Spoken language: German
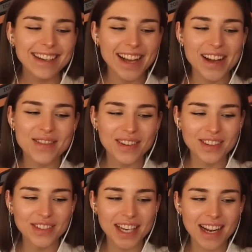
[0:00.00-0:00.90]
Ähm,
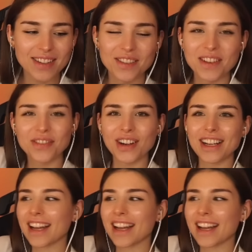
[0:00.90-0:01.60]
und wird halt irgendwie voll